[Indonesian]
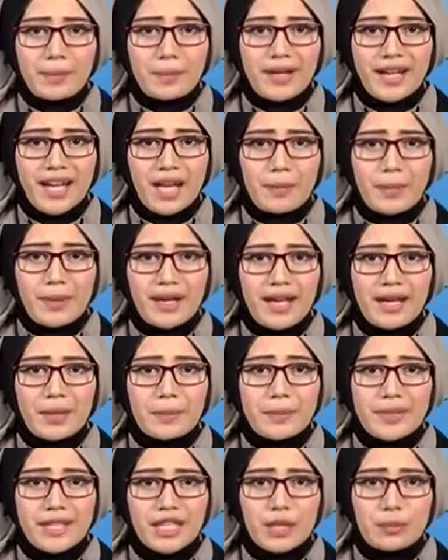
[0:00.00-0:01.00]
menabrak
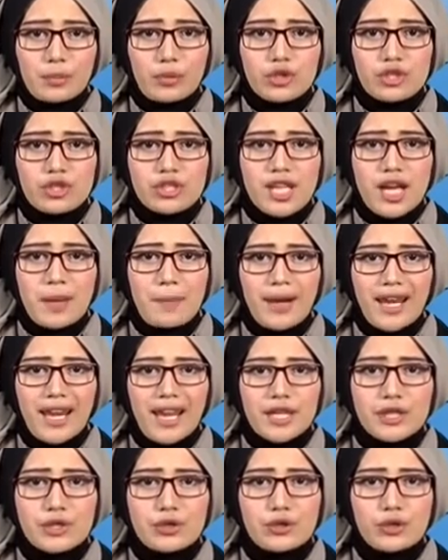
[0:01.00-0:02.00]
minibus yang
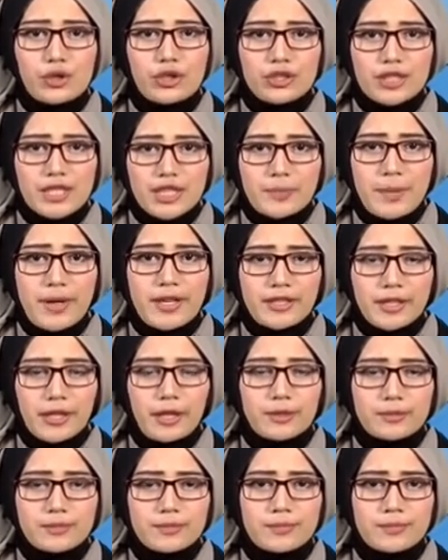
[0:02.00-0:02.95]
melaju di depannya.